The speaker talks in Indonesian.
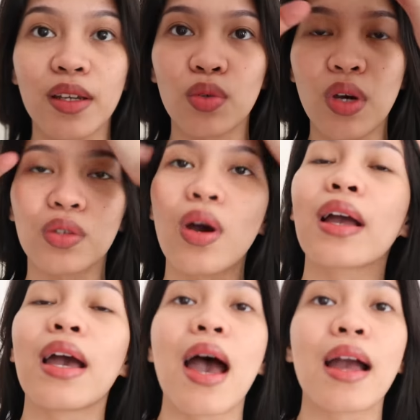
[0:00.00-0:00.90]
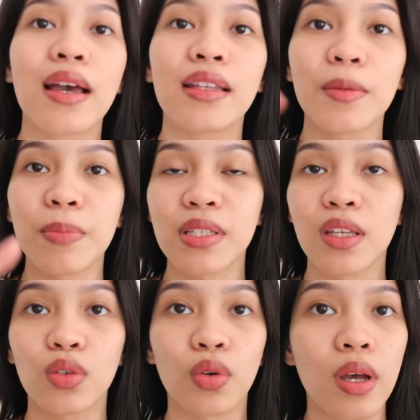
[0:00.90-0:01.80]
gitu atau agak agak tipis
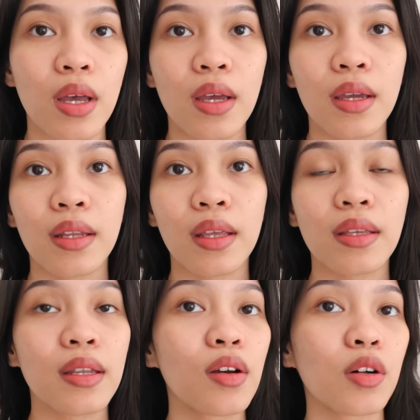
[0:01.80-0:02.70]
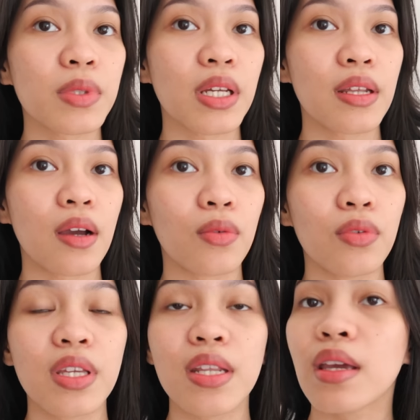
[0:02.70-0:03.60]
gitu. Nih, jadi kalau misalkan di
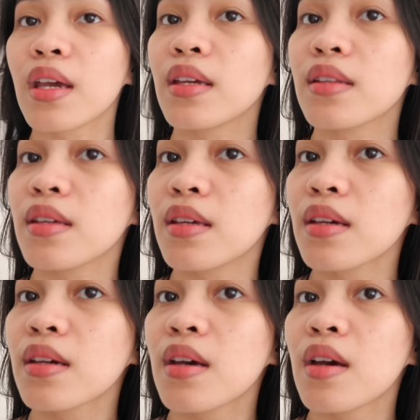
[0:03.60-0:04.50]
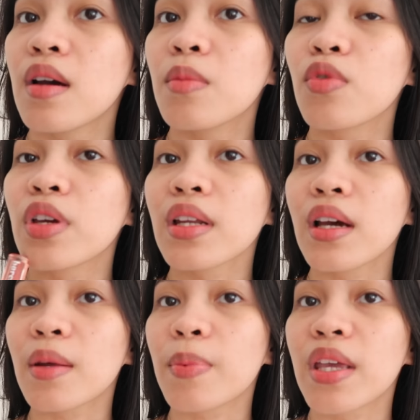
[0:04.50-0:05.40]
aku jadinya kayak gini. Mungkin
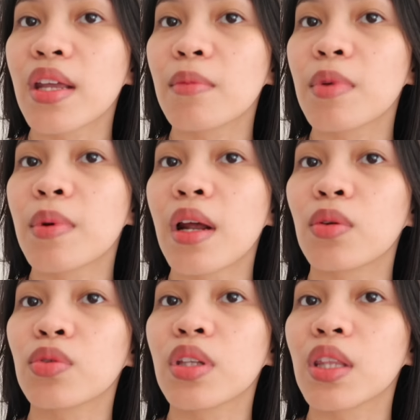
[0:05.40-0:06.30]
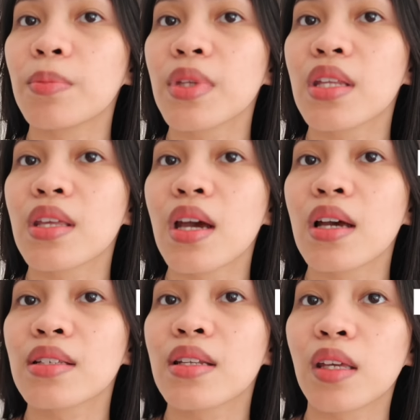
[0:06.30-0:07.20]
karena pinggiran bibir aku tuh hitam jadinya
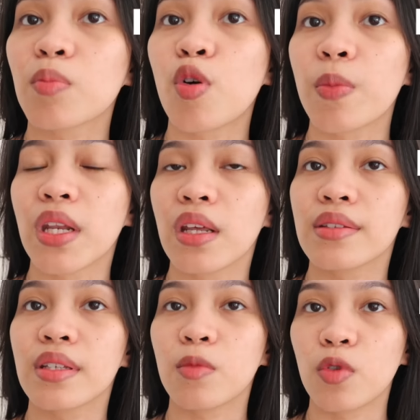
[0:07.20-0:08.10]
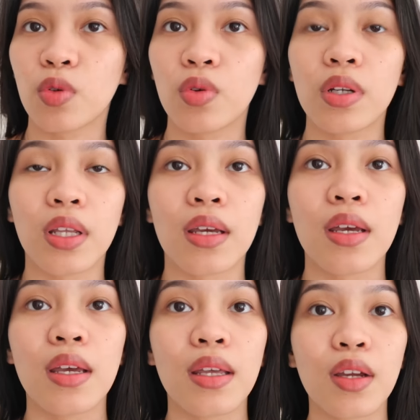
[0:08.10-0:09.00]
sedikit prominent sih menurutku nih.
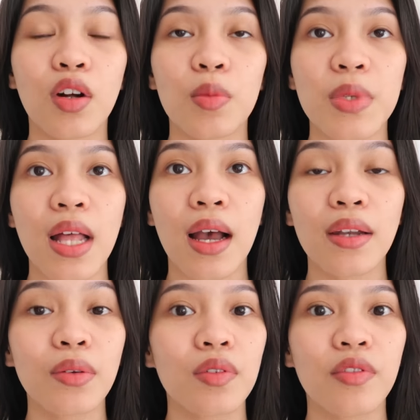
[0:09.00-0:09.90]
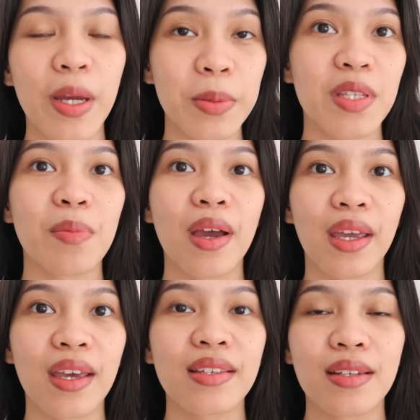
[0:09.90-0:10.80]
Ini kalau misalkan good vibes
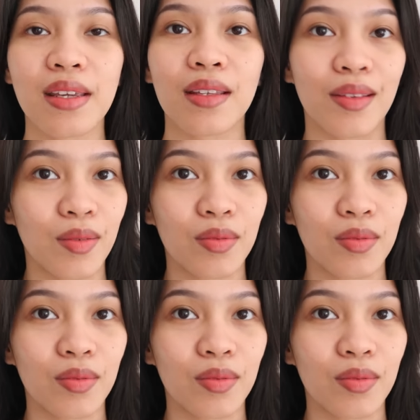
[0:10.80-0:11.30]
dipakai sedikit.